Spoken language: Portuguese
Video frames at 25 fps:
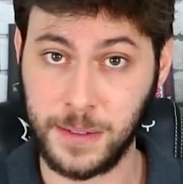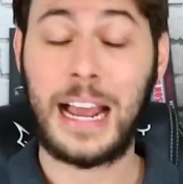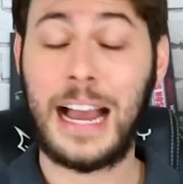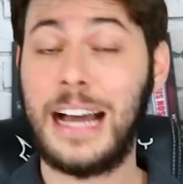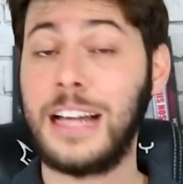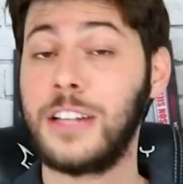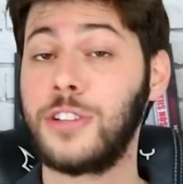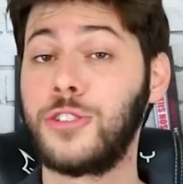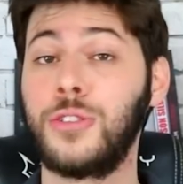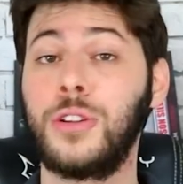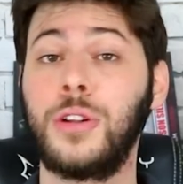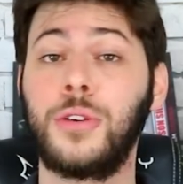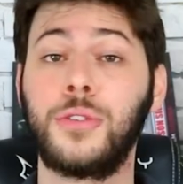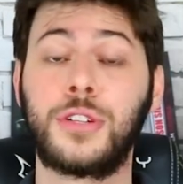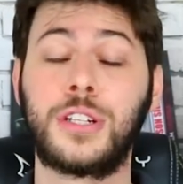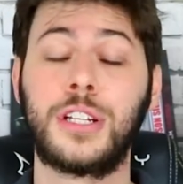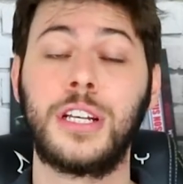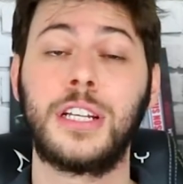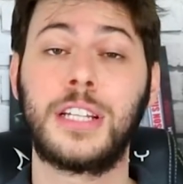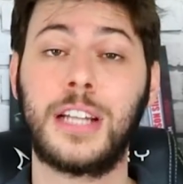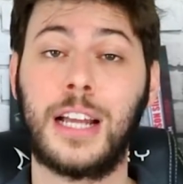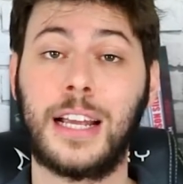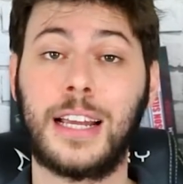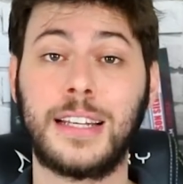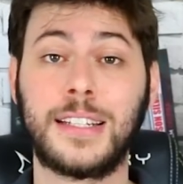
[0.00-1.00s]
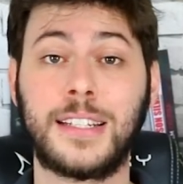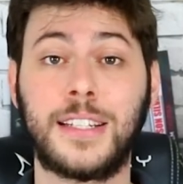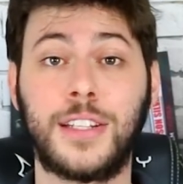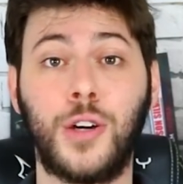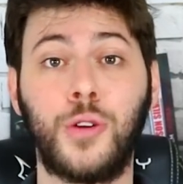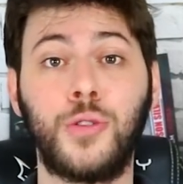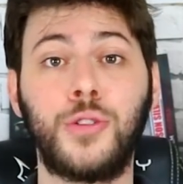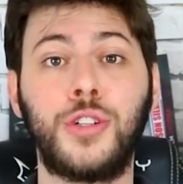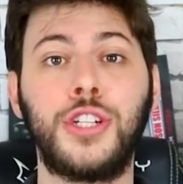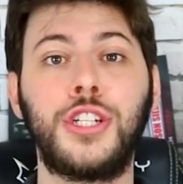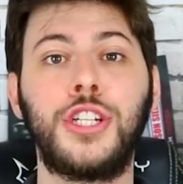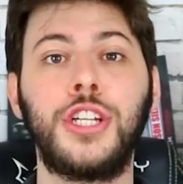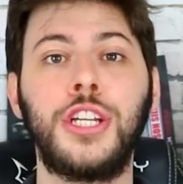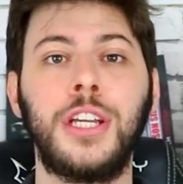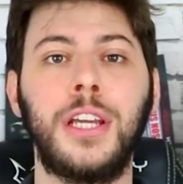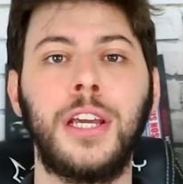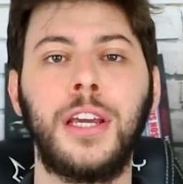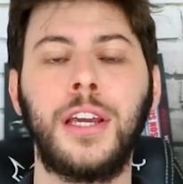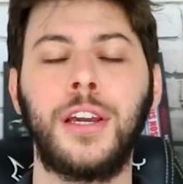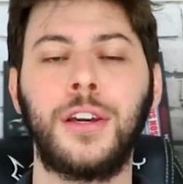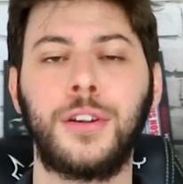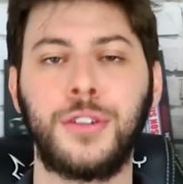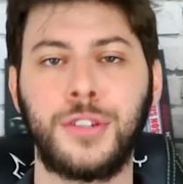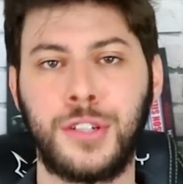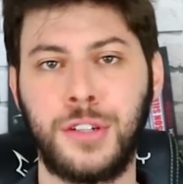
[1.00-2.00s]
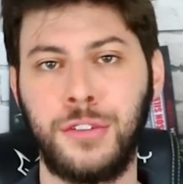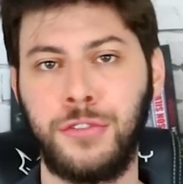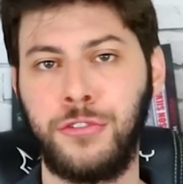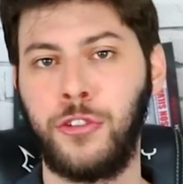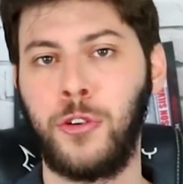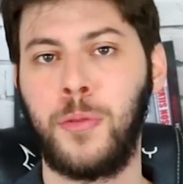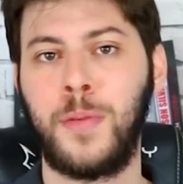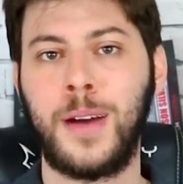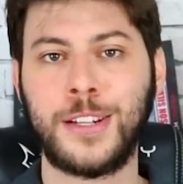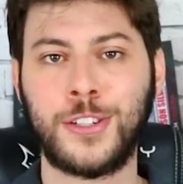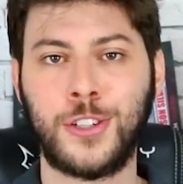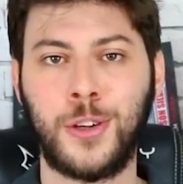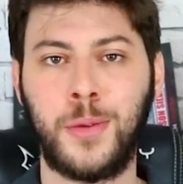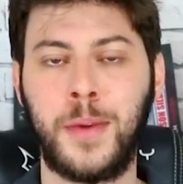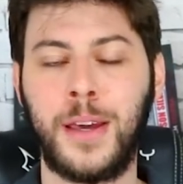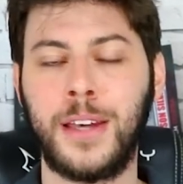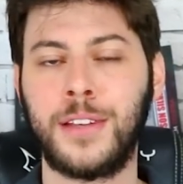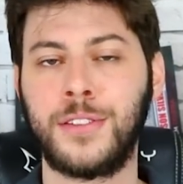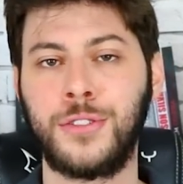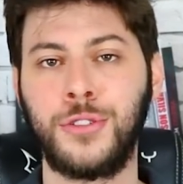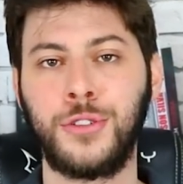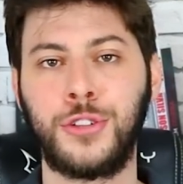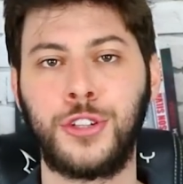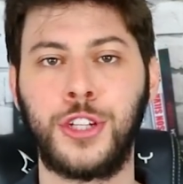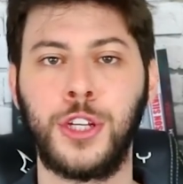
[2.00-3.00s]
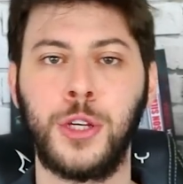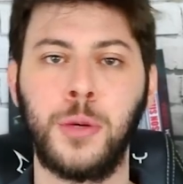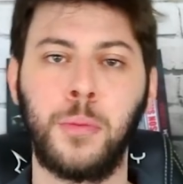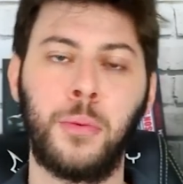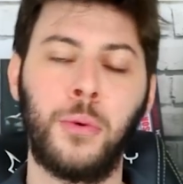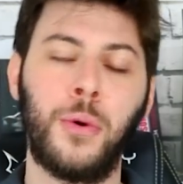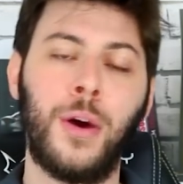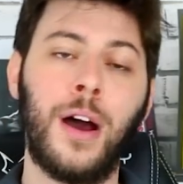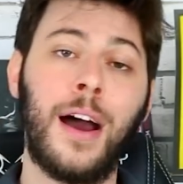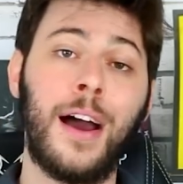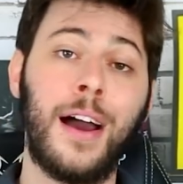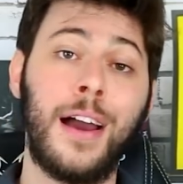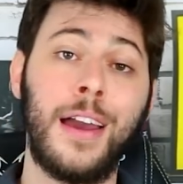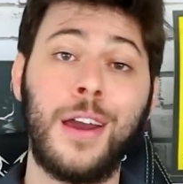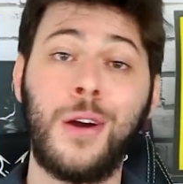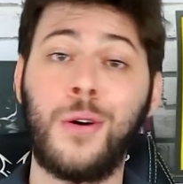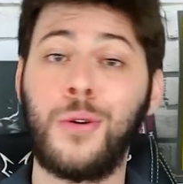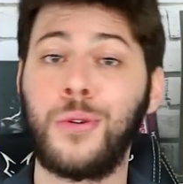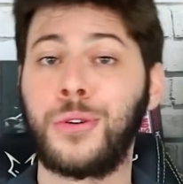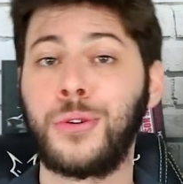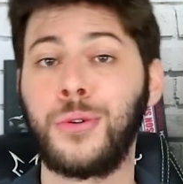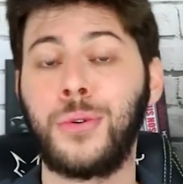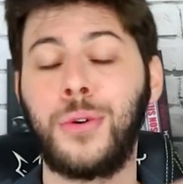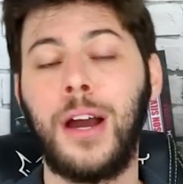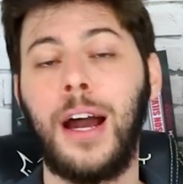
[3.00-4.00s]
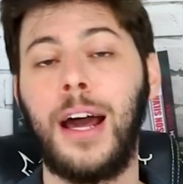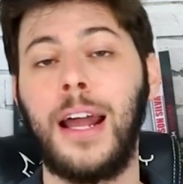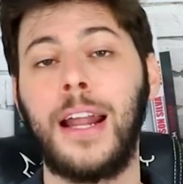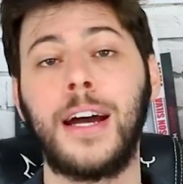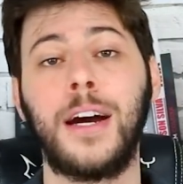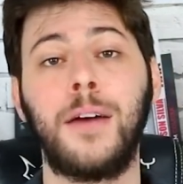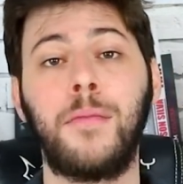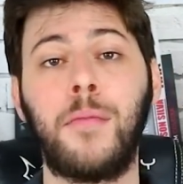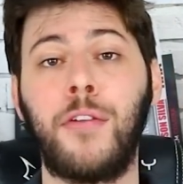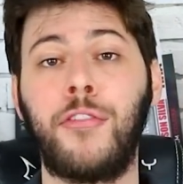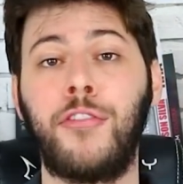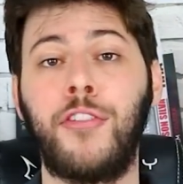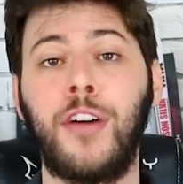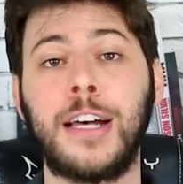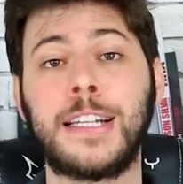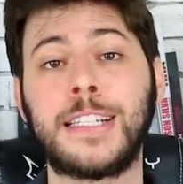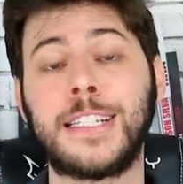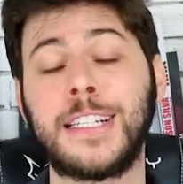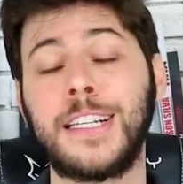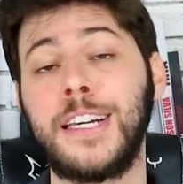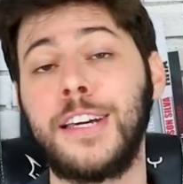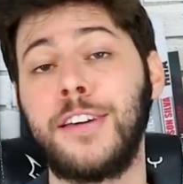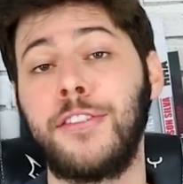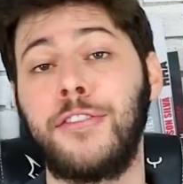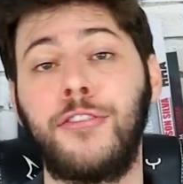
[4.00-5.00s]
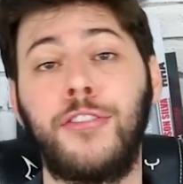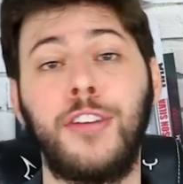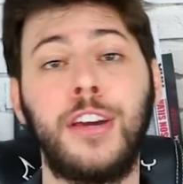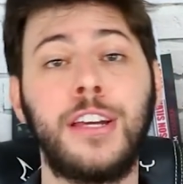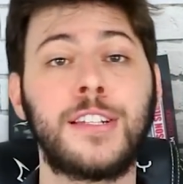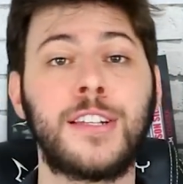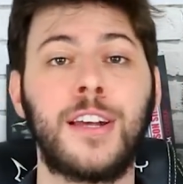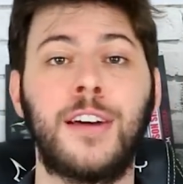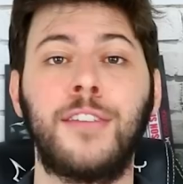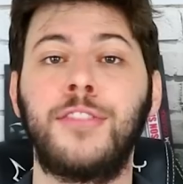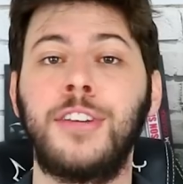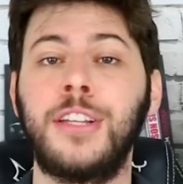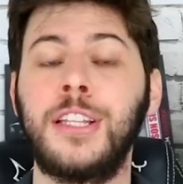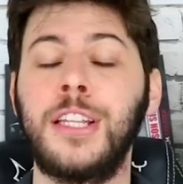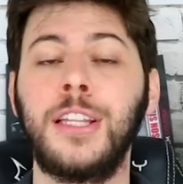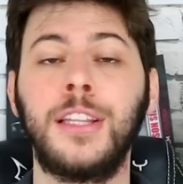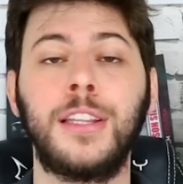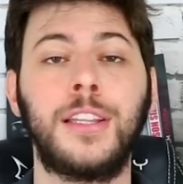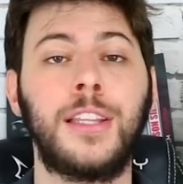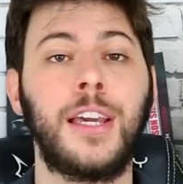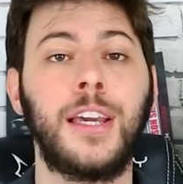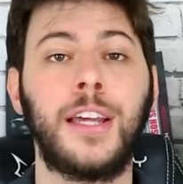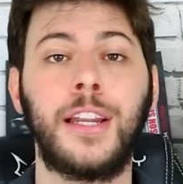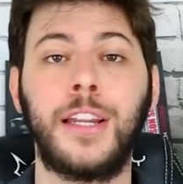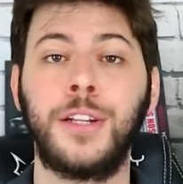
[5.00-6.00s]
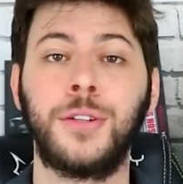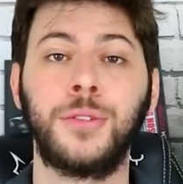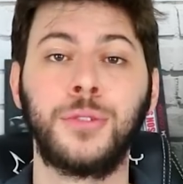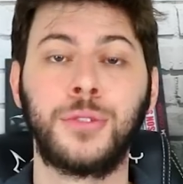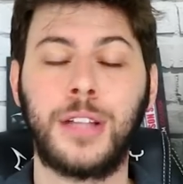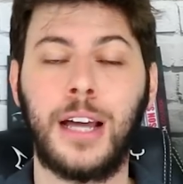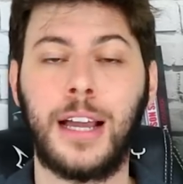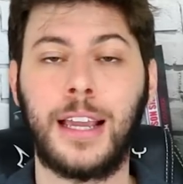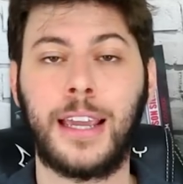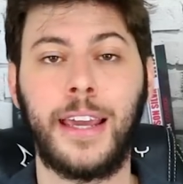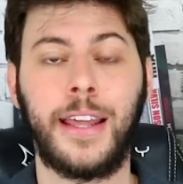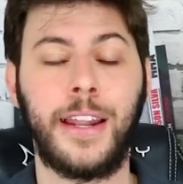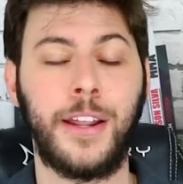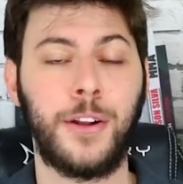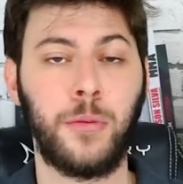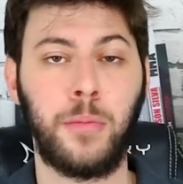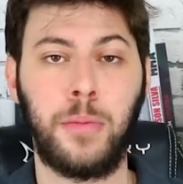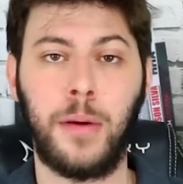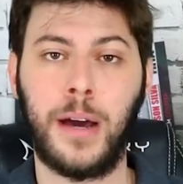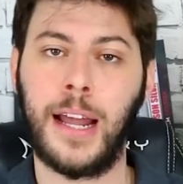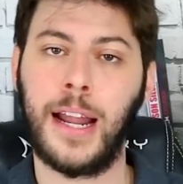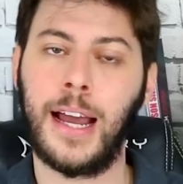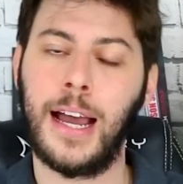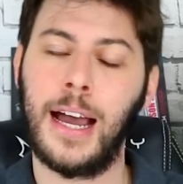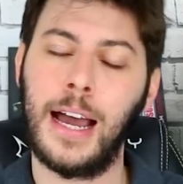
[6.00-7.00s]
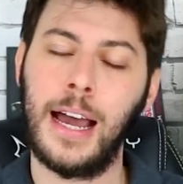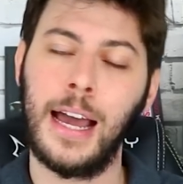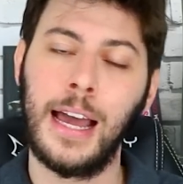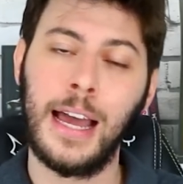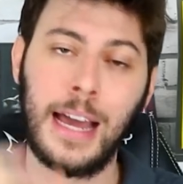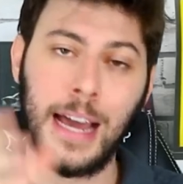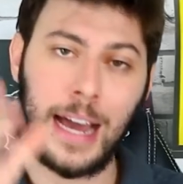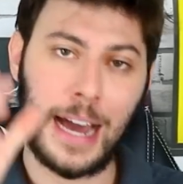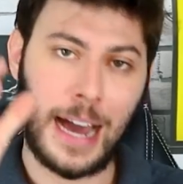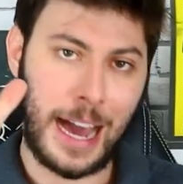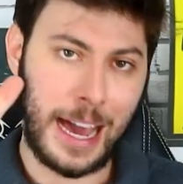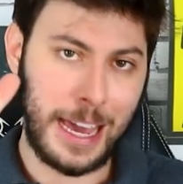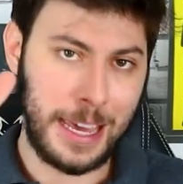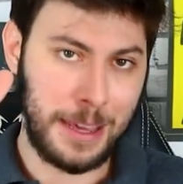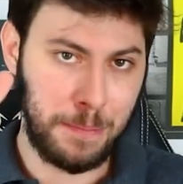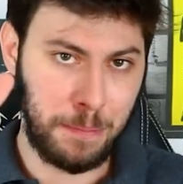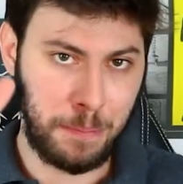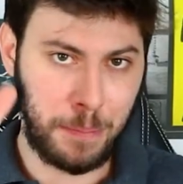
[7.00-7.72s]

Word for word: caso não seja questão de dinheiro, se for mais ou menos do tipo, ah, é o que o cara ama fazer, fez a vida inteira e não tá querendo parar, aí